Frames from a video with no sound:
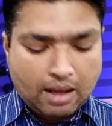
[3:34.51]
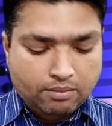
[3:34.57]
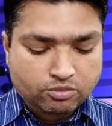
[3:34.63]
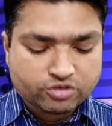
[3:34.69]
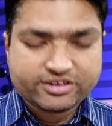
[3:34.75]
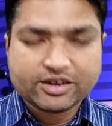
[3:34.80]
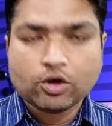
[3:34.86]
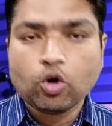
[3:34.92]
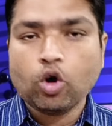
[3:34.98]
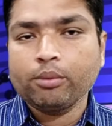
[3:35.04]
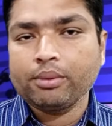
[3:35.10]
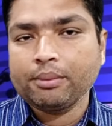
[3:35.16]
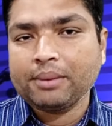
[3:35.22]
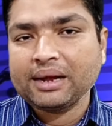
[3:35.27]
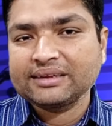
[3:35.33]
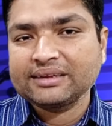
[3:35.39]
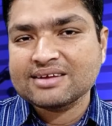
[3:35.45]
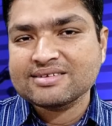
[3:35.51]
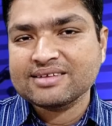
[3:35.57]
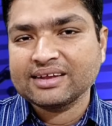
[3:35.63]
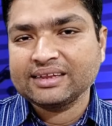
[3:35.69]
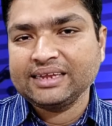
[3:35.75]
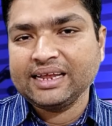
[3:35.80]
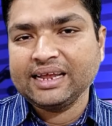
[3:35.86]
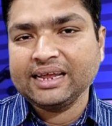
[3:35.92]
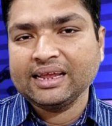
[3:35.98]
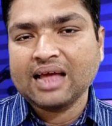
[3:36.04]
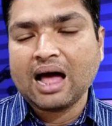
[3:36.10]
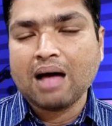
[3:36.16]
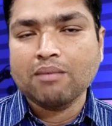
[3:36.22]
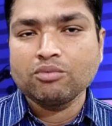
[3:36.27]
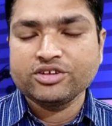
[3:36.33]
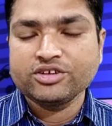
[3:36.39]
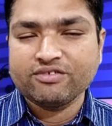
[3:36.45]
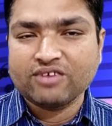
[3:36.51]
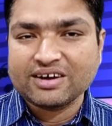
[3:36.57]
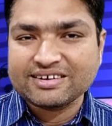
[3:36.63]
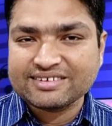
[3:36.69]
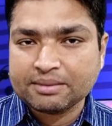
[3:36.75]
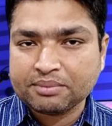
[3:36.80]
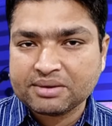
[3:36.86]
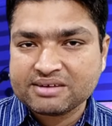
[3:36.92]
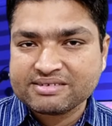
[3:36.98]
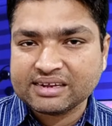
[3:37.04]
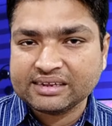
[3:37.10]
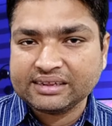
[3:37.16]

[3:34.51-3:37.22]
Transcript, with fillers: आप मुझसे कॉल पे बात कर सकते हैं आप मुझे व्हाट्सअप कर